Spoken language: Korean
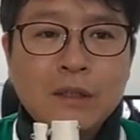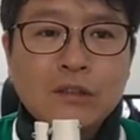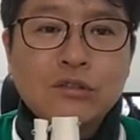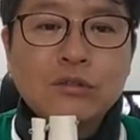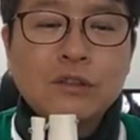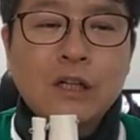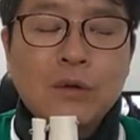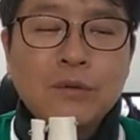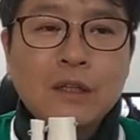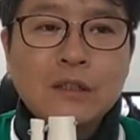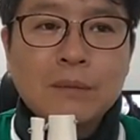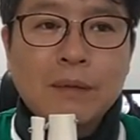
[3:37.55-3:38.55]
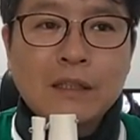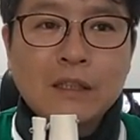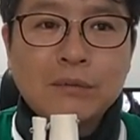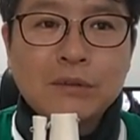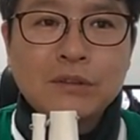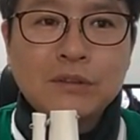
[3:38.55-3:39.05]
수술하고 나서
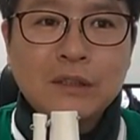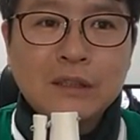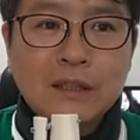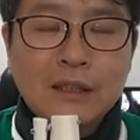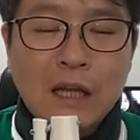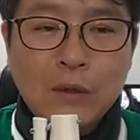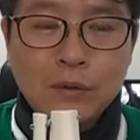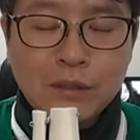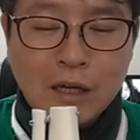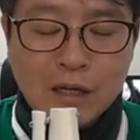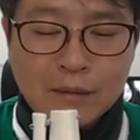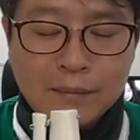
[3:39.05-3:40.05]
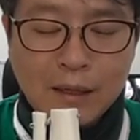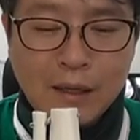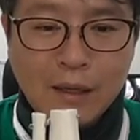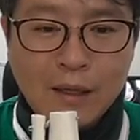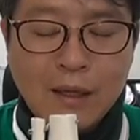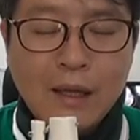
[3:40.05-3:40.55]
반기부스를 일단 해놓은
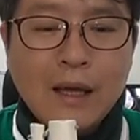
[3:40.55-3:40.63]
다음에